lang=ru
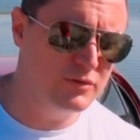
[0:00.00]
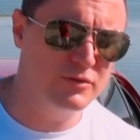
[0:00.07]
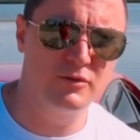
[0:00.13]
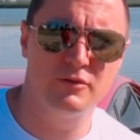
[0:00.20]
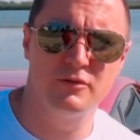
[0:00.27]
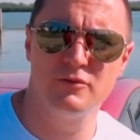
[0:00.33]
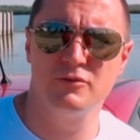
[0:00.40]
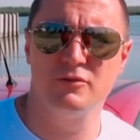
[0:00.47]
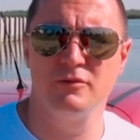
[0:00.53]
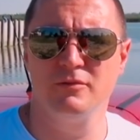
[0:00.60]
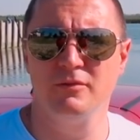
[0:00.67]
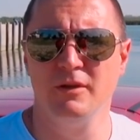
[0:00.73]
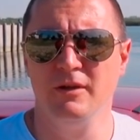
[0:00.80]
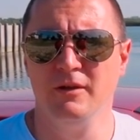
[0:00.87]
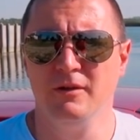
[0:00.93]
достаточно,
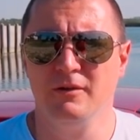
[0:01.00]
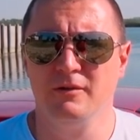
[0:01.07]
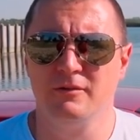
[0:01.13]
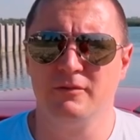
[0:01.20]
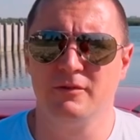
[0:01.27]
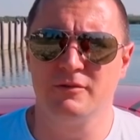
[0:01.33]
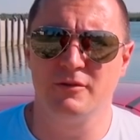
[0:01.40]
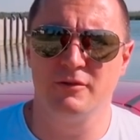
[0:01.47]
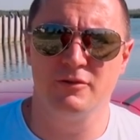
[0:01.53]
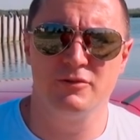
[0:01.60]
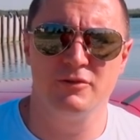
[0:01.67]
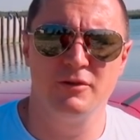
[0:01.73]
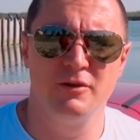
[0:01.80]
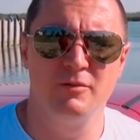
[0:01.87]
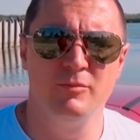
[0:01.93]

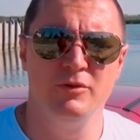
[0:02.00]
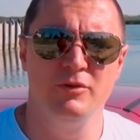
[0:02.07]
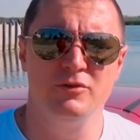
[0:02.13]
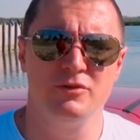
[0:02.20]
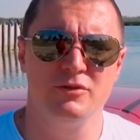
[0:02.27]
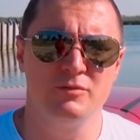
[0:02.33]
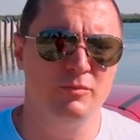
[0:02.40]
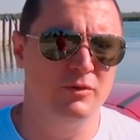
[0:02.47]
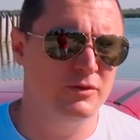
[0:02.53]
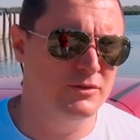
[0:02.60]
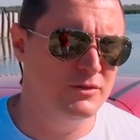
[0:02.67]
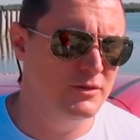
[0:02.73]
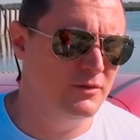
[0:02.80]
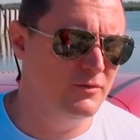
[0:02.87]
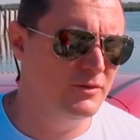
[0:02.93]
достаточно гармоничный,
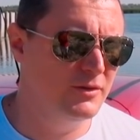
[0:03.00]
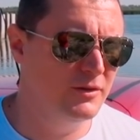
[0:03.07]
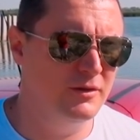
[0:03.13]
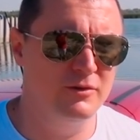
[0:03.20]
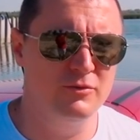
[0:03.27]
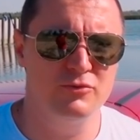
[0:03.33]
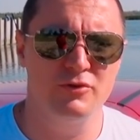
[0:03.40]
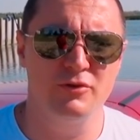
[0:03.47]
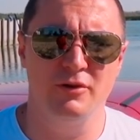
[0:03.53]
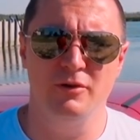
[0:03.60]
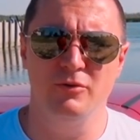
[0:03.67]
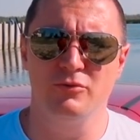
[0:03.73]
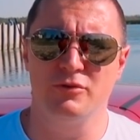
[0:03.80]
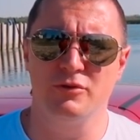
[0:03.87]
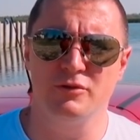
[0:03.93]
сбалансированный, хорошие
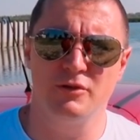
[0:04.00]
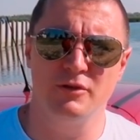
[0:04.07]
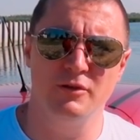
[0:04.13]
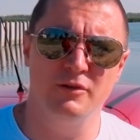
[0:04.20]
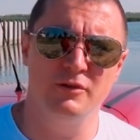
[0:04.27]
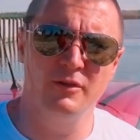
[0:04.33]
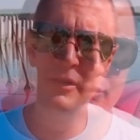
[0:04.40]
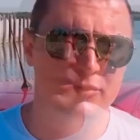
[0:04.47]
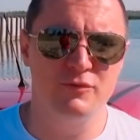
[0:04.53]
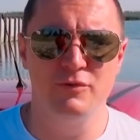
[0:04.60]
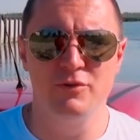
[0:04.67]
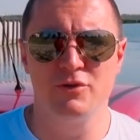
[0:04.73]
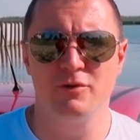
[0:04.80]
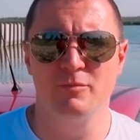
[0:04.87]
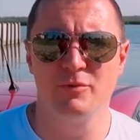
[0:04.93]
колеса стоят. Из
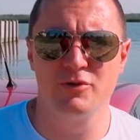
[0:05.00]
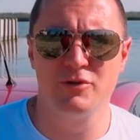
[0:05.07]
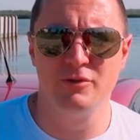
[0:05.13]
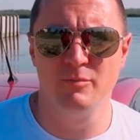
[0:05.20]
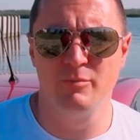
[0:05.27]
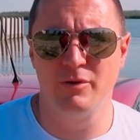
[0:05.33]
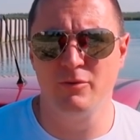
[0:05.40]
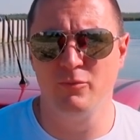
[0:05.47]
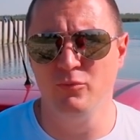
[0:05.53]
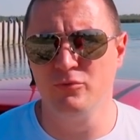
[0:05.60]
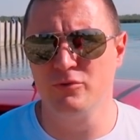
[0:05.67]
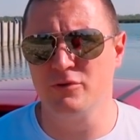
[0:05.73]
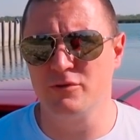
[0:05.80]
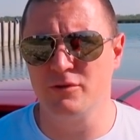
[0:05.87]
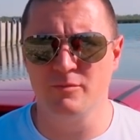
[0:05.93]
фишек машина
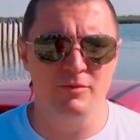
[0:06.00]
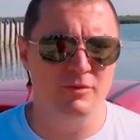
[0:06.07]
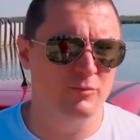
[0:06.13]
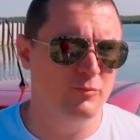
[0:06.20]
паркуется сама.